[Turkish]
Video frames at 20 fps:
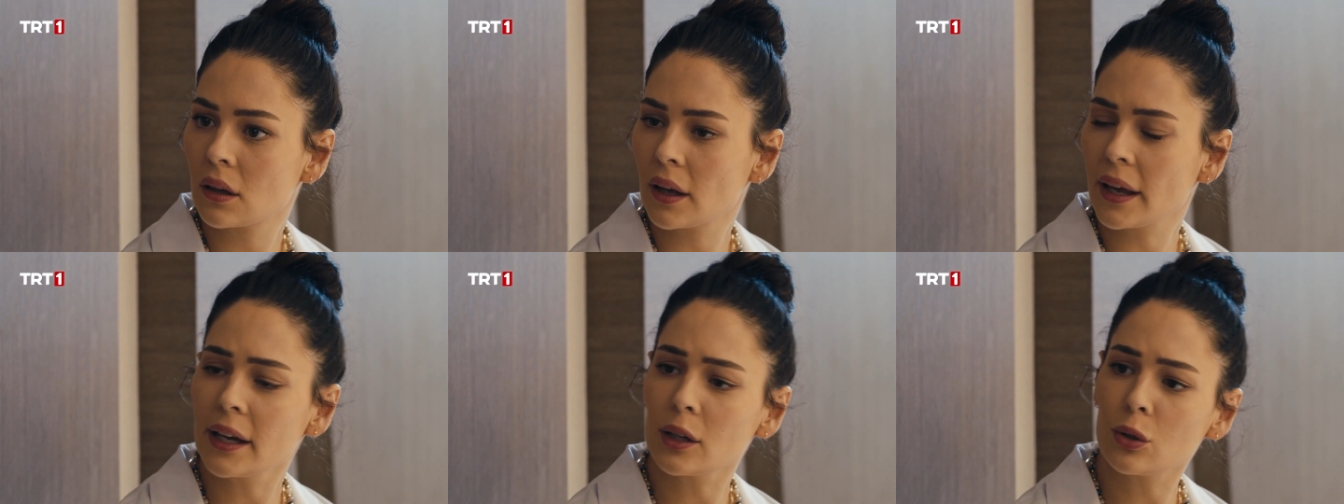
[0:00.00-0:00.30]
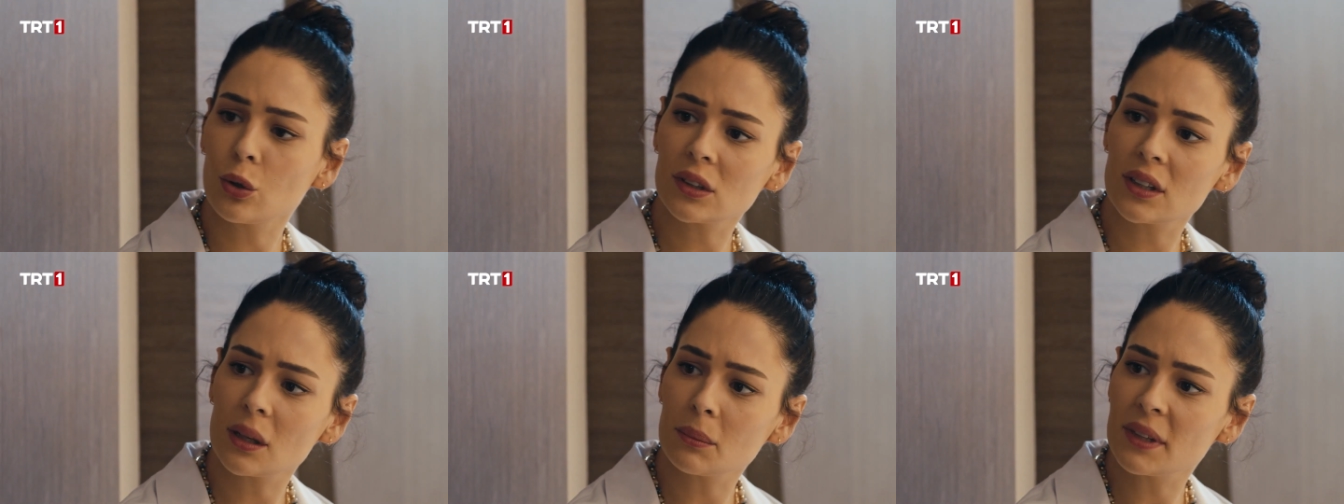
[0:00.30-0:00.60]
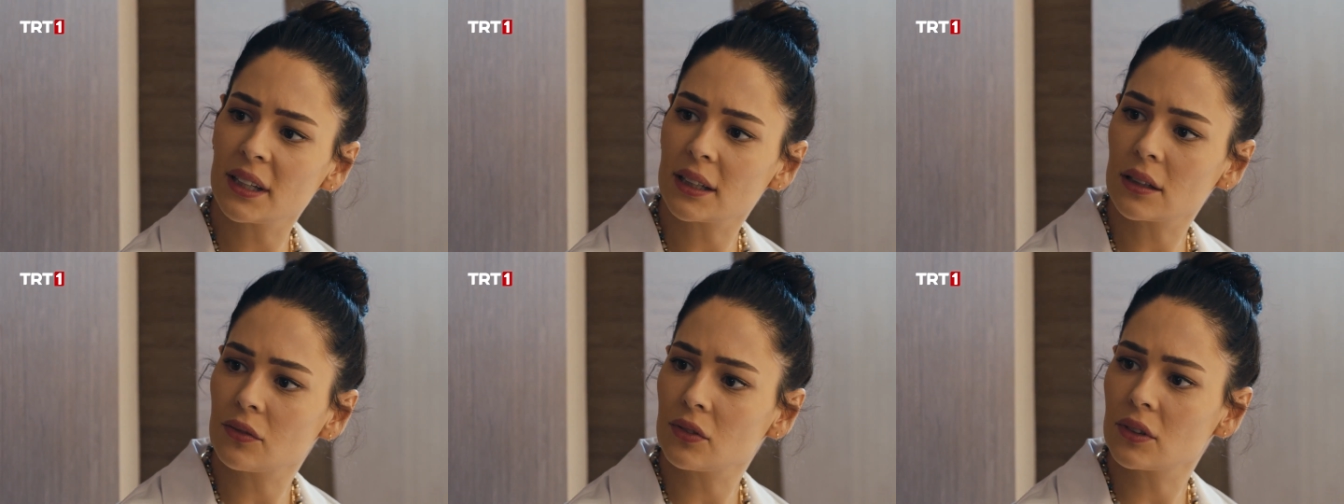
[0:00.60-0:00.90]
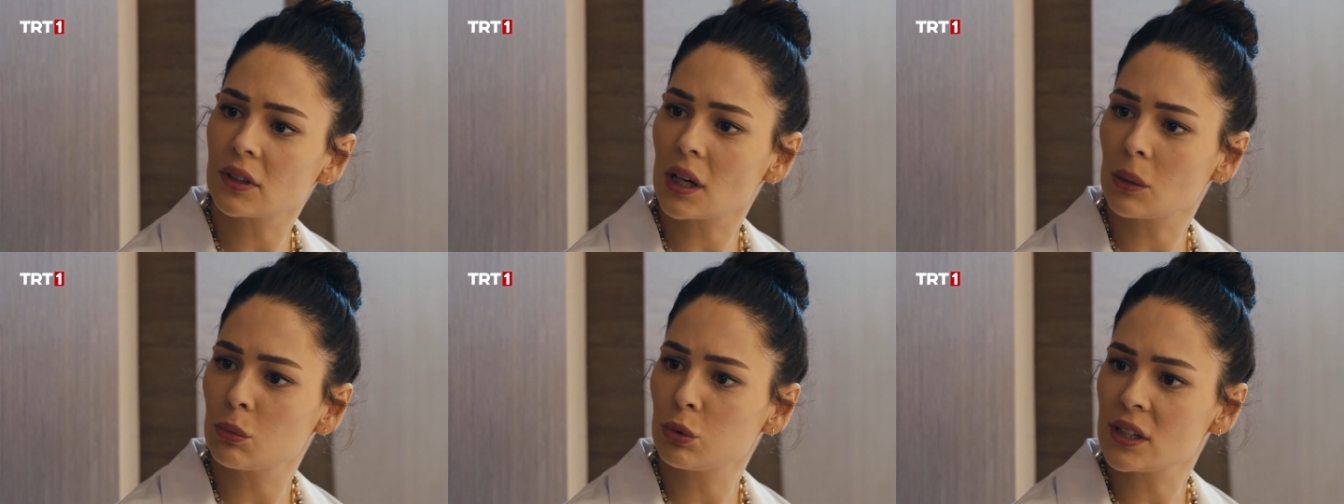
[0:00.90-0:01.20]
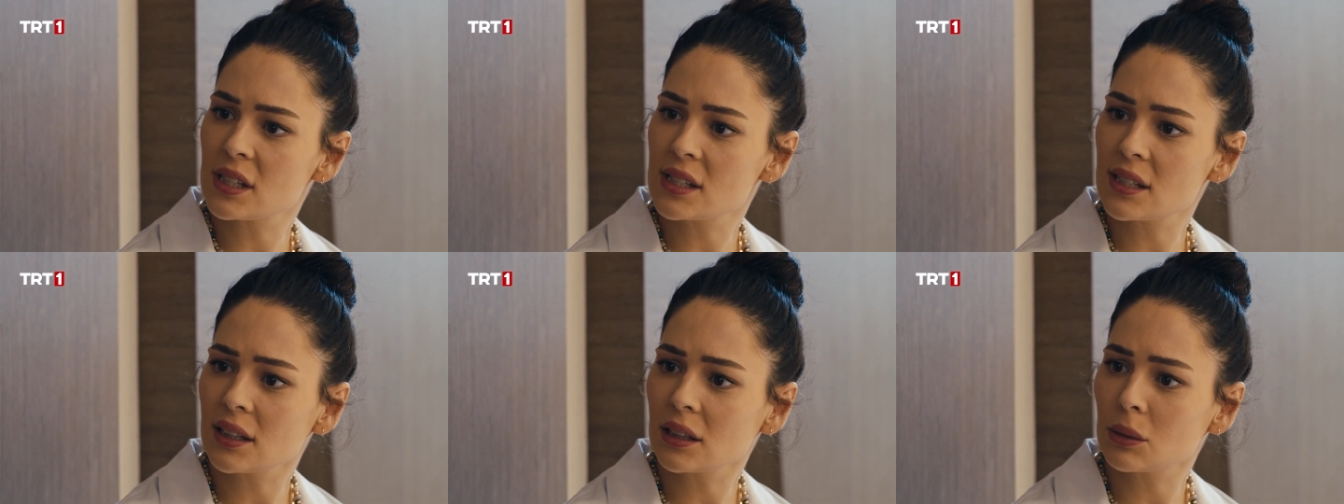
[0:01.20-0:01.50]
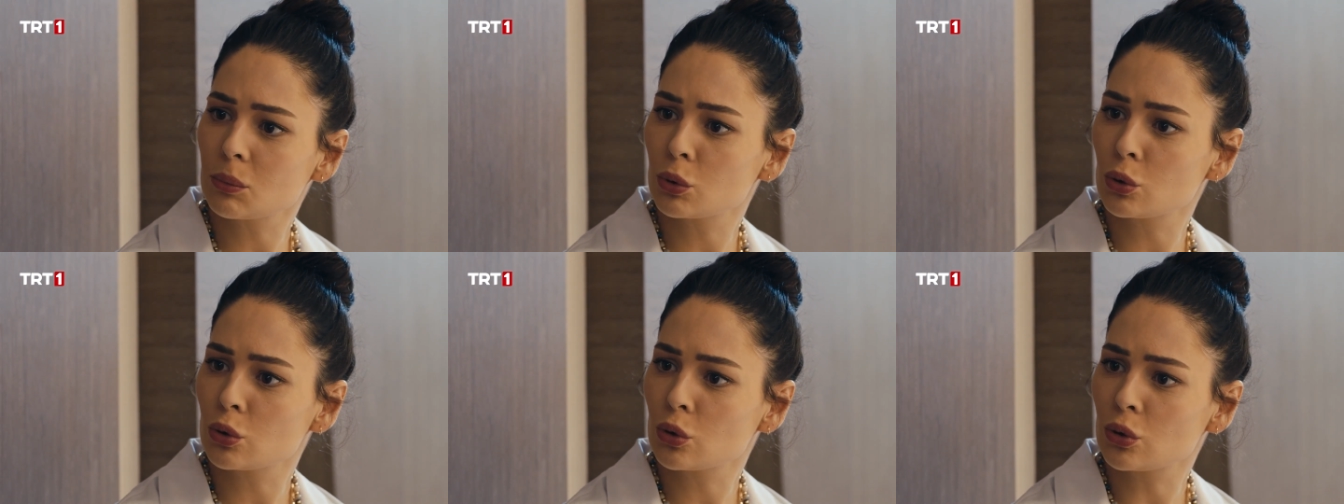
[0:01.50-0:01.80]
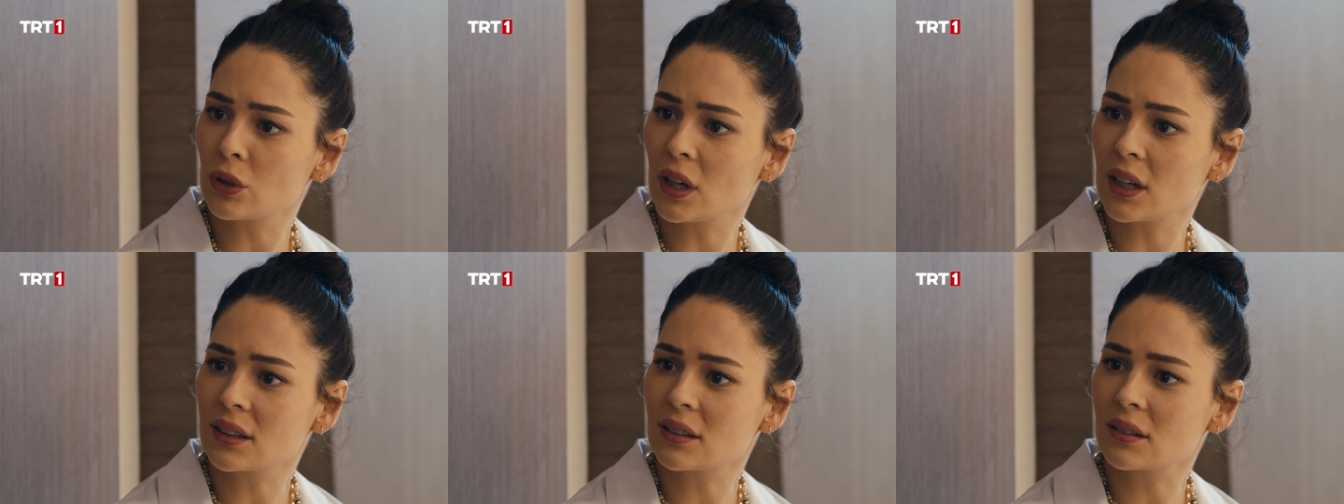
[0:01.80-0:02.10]
Eğer o adam teklifini kabul etseydi bu
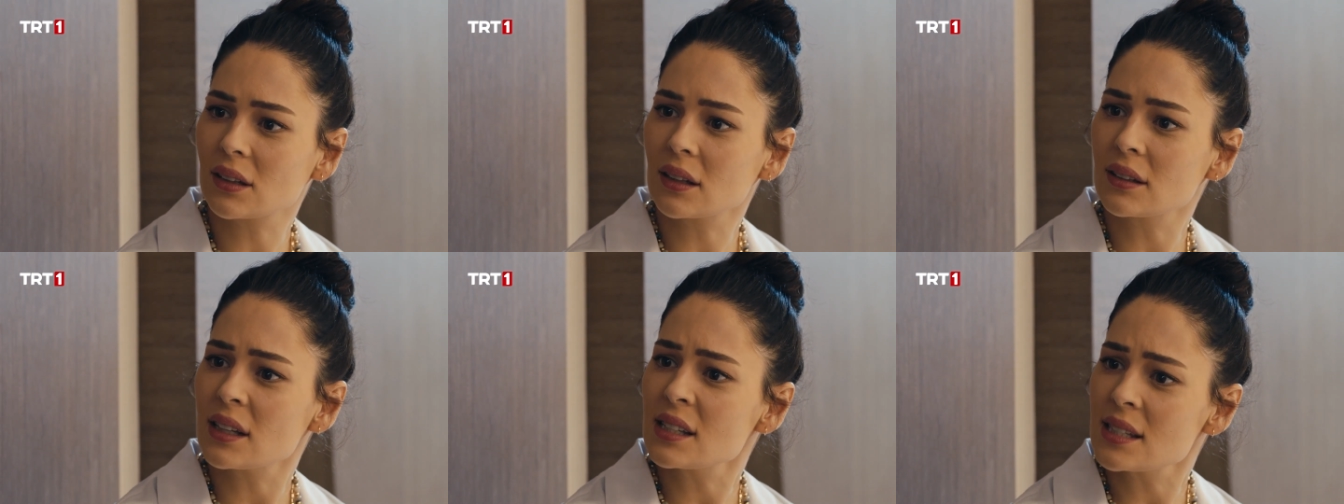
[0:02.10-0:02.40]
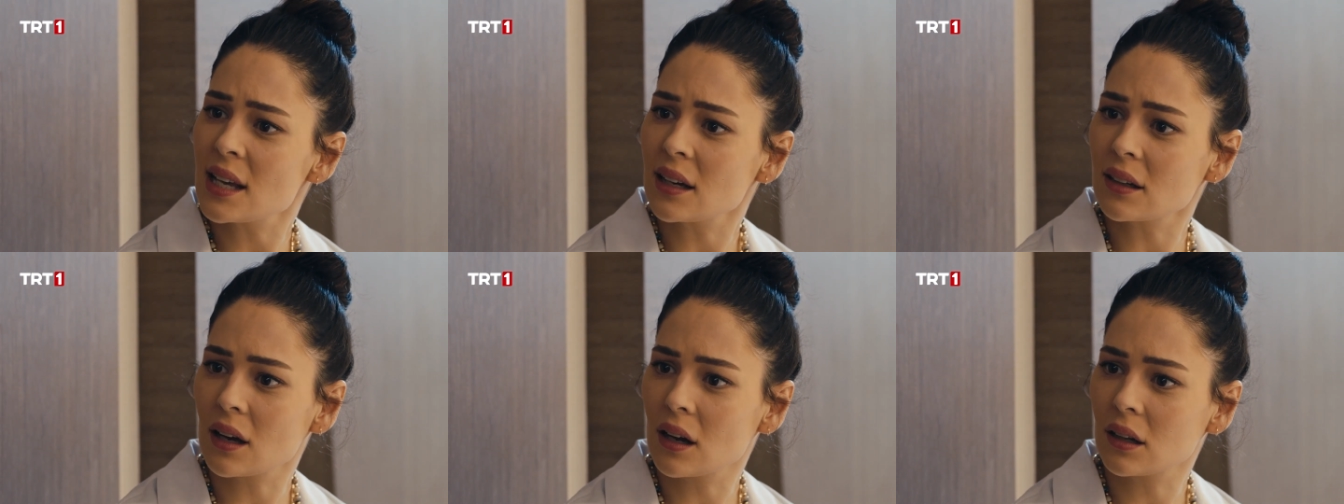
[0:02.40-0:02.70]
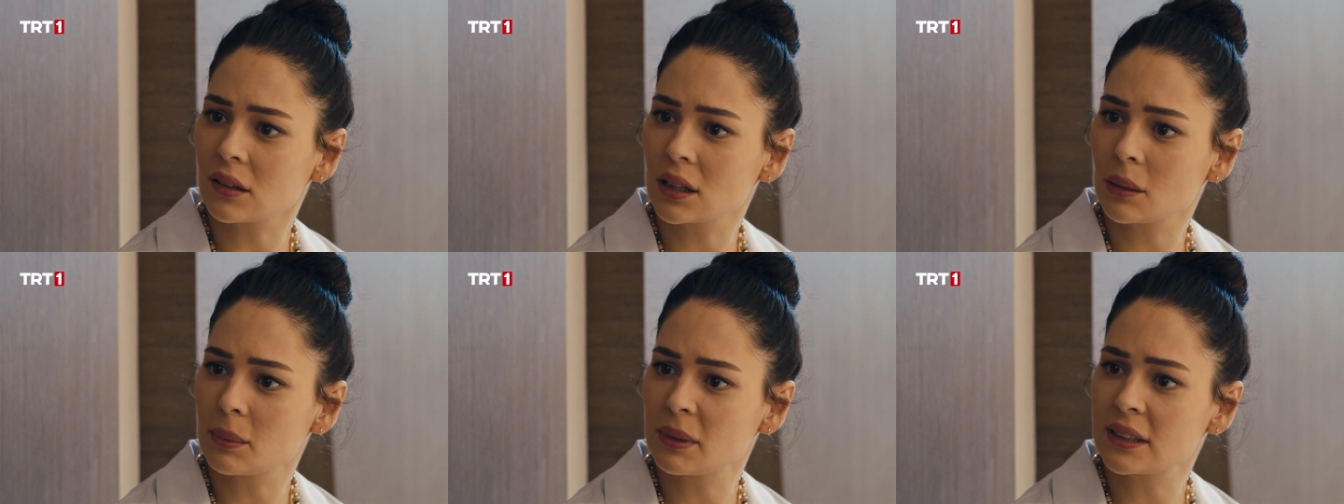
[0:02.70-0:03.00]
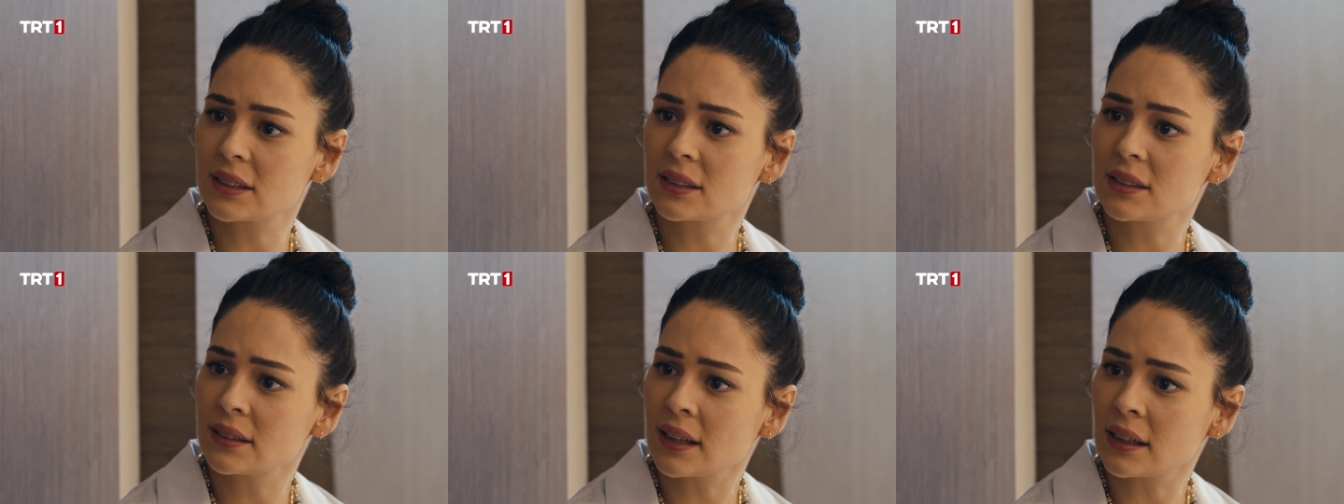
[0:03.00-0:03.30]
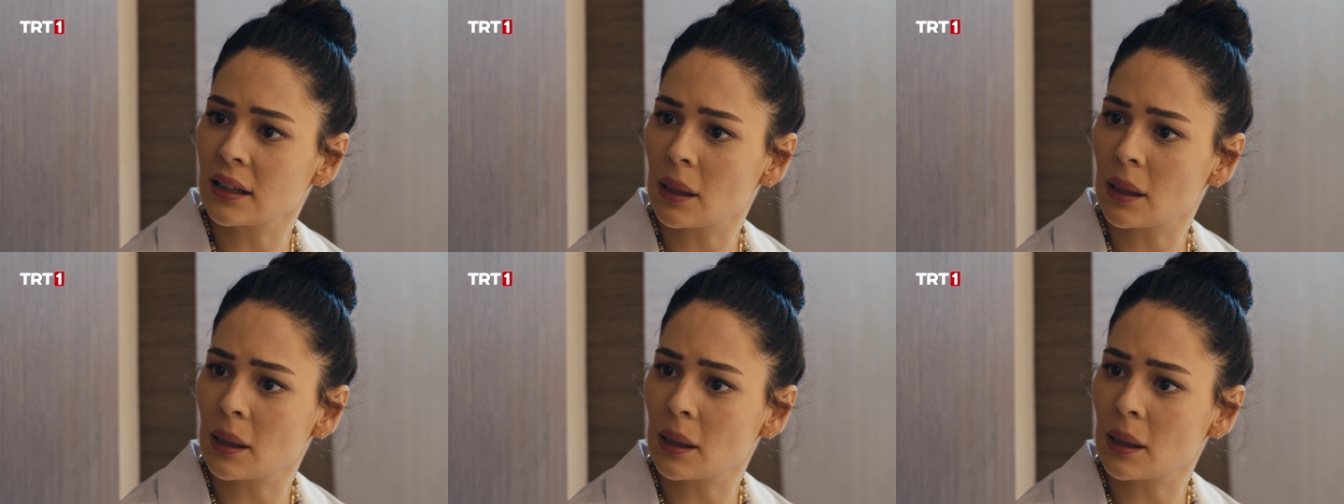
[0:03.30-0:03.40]
ipin altından ne sen kalkabilirdin